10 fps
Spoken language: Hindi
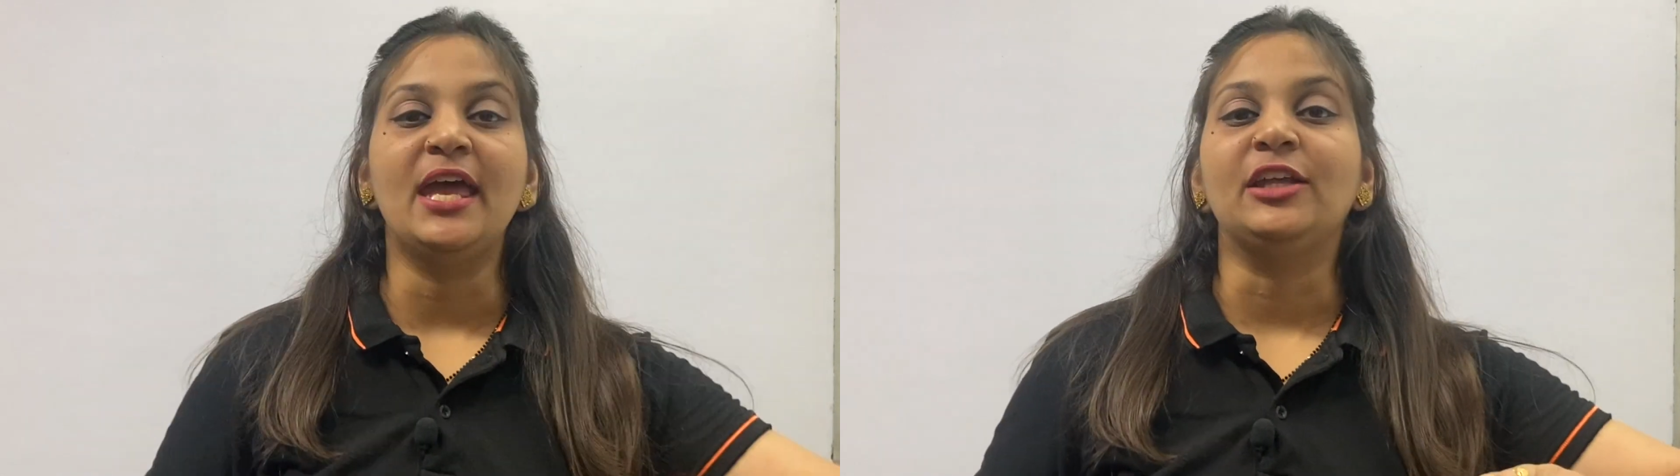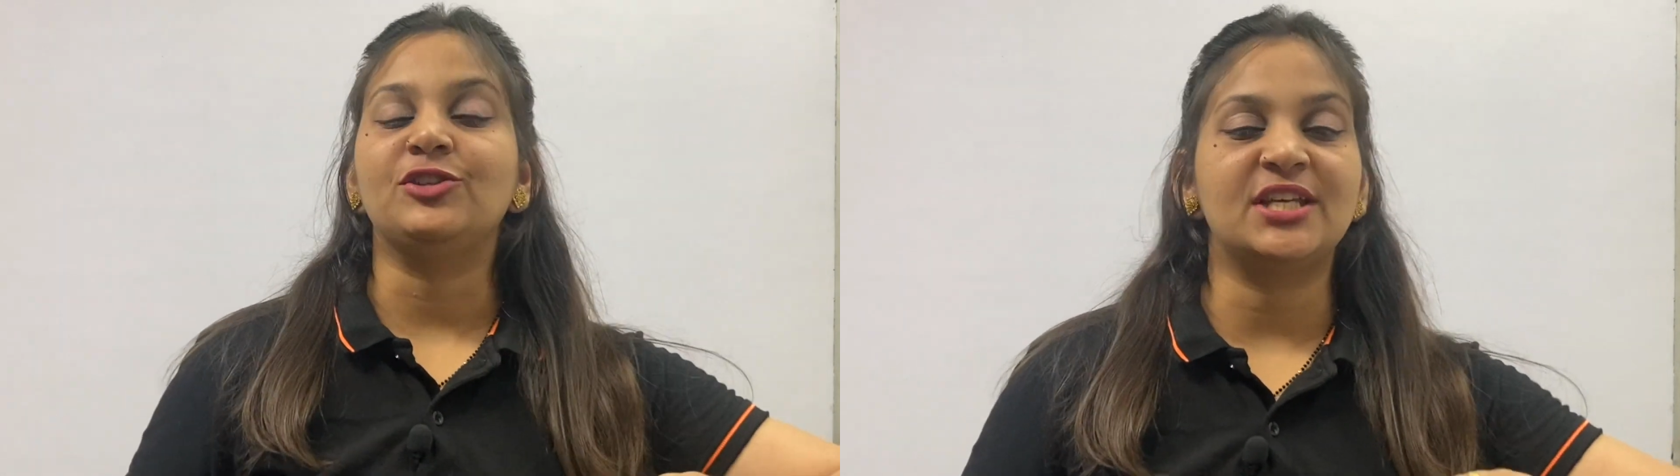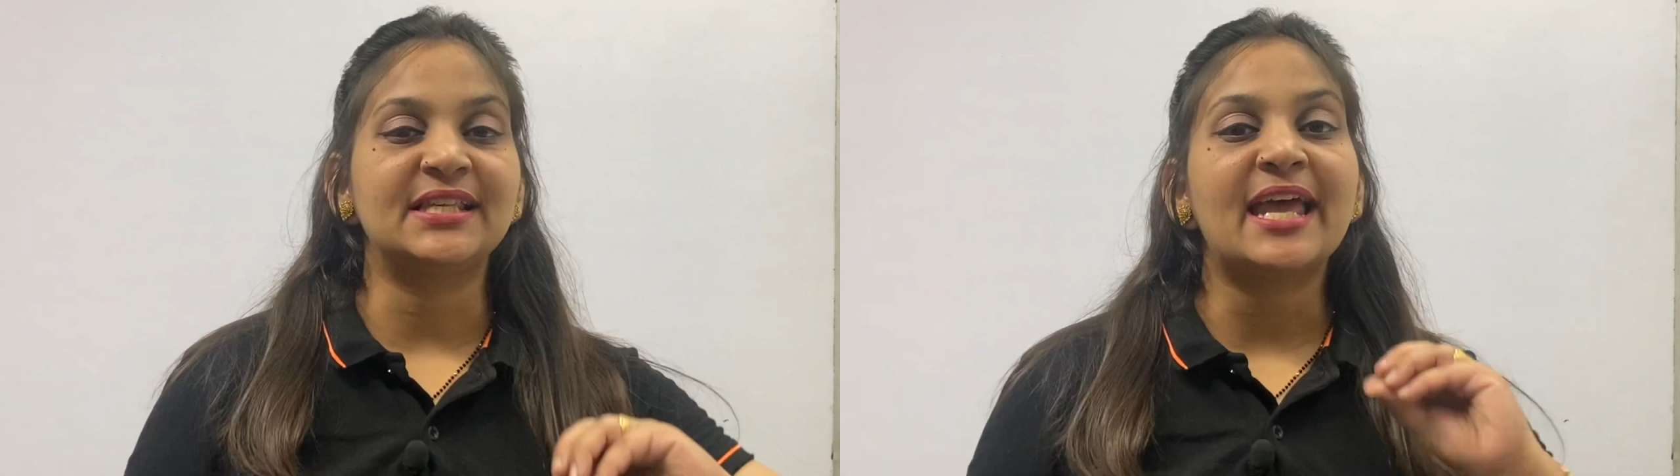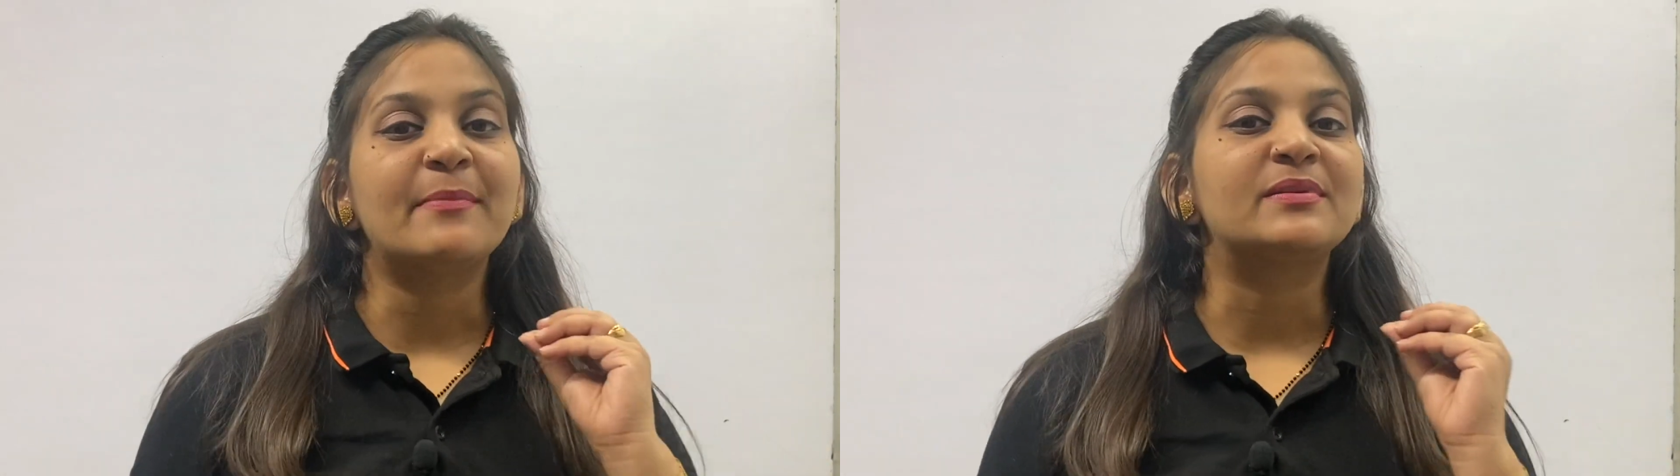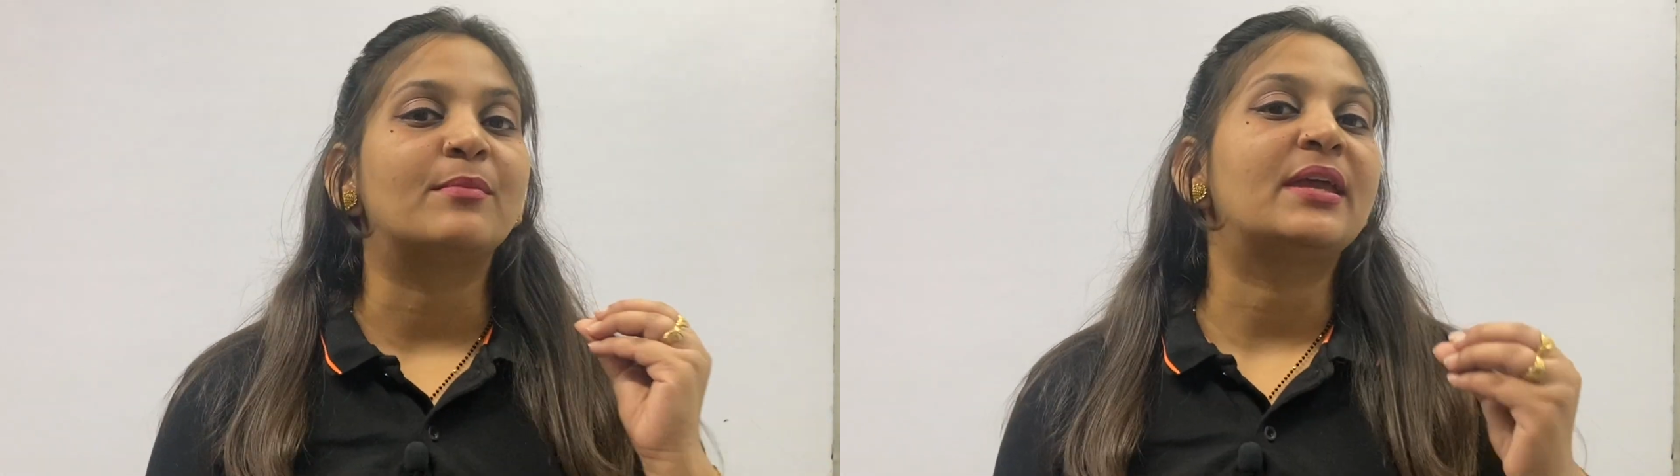तो जैसे आप
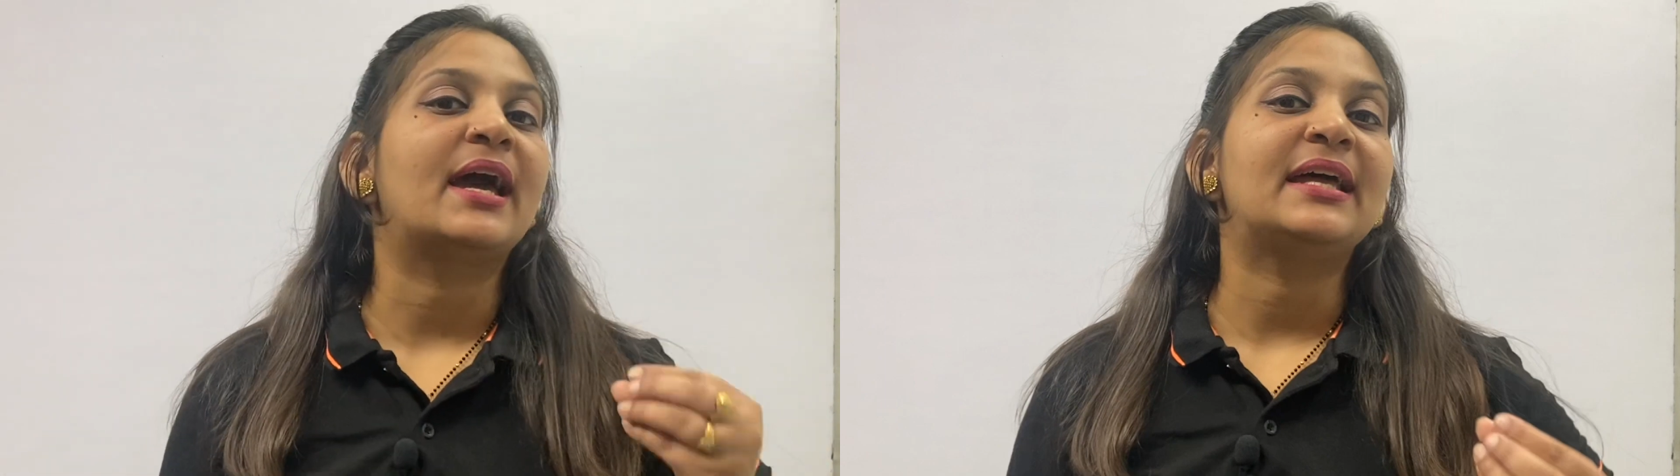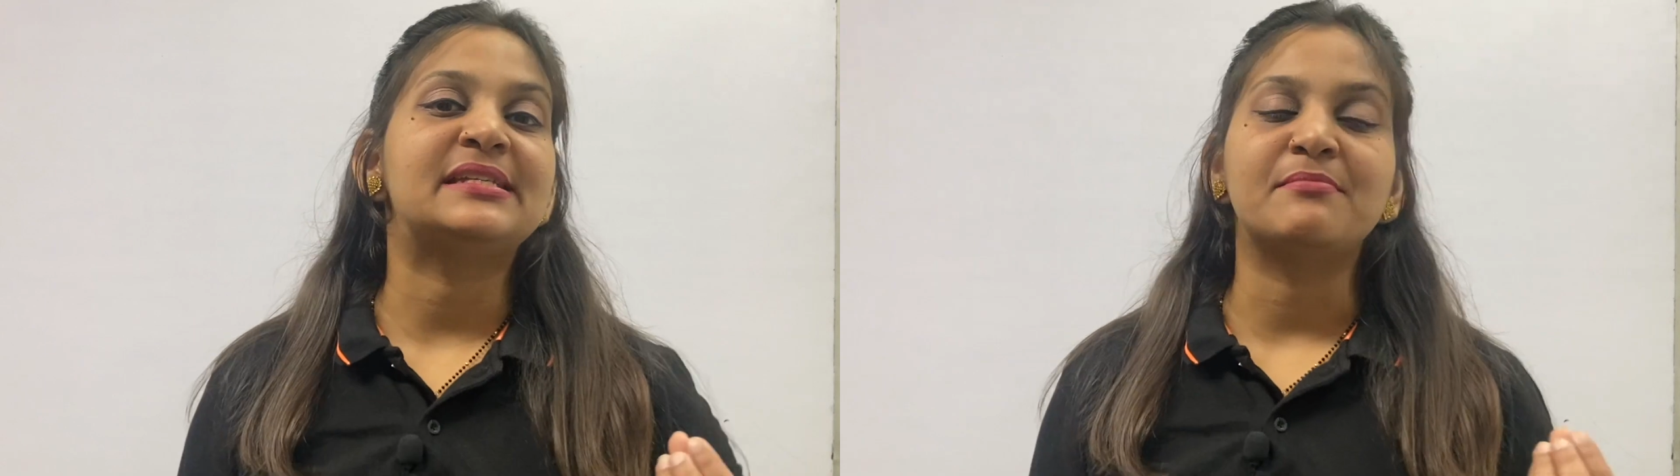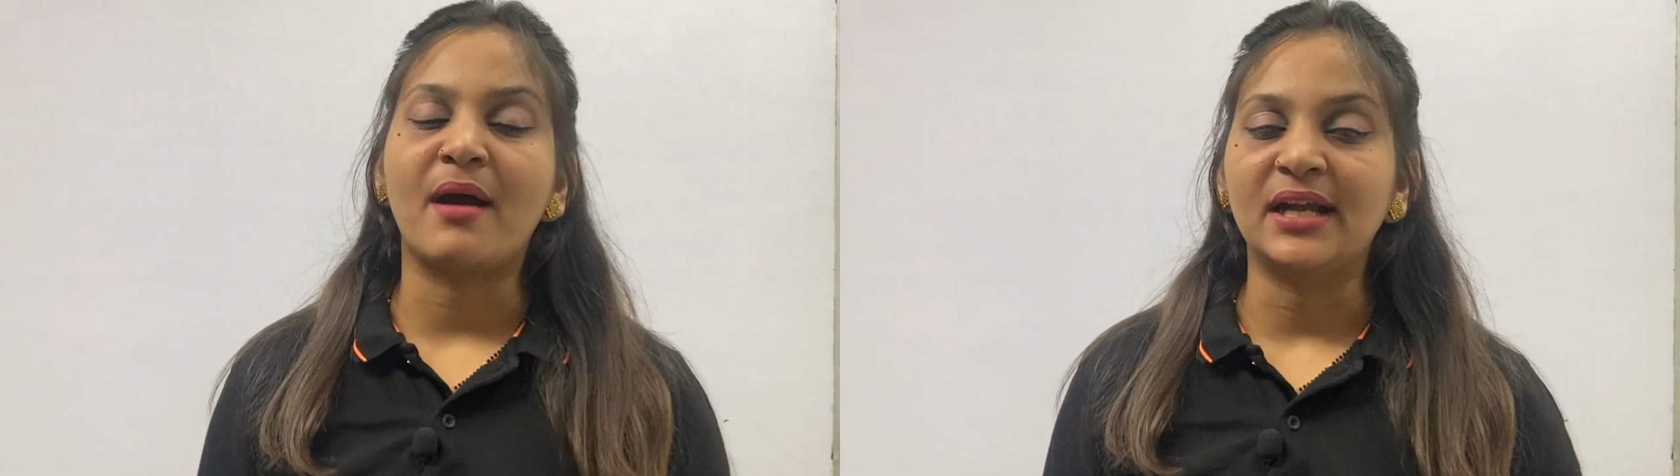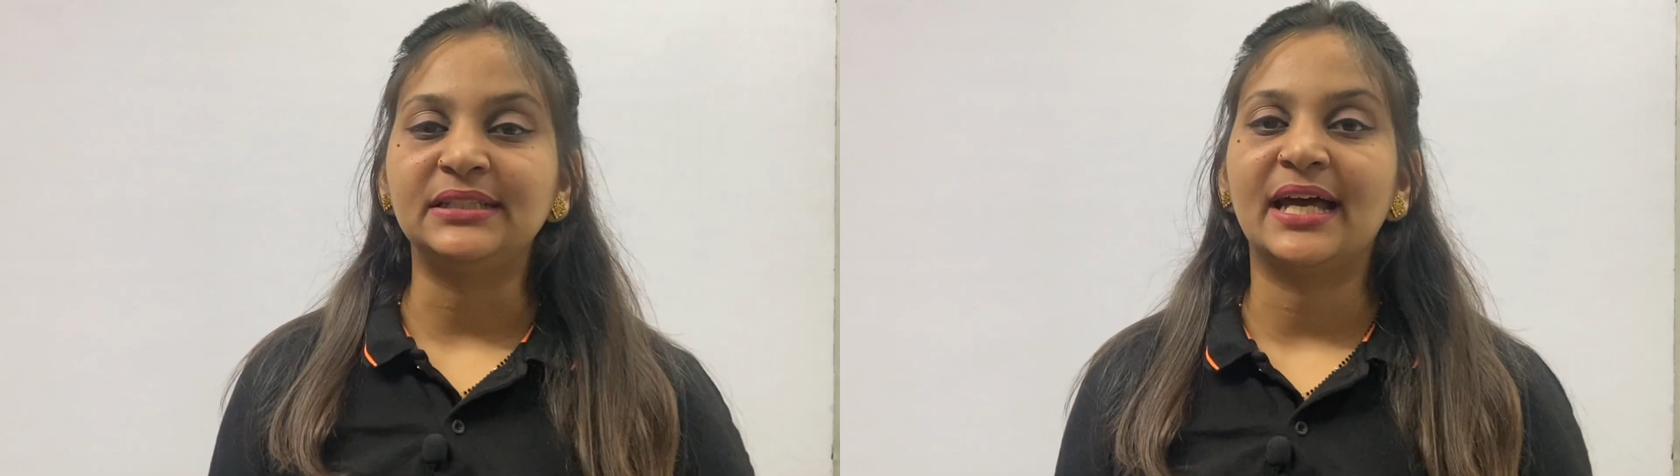सभी का डिमांड